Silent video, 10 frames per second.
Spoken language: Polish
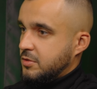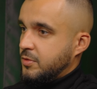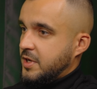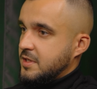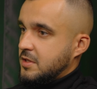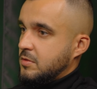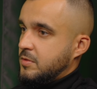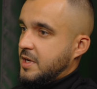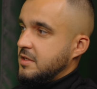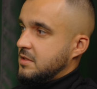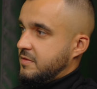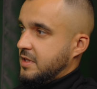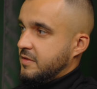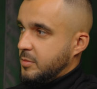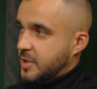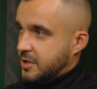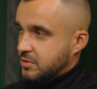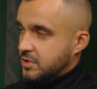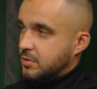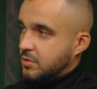które są realizowane w
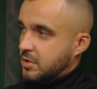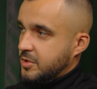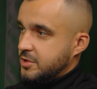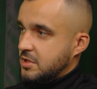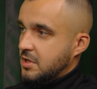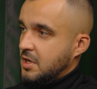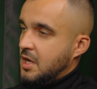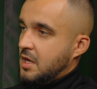oparciu o nieruchomości,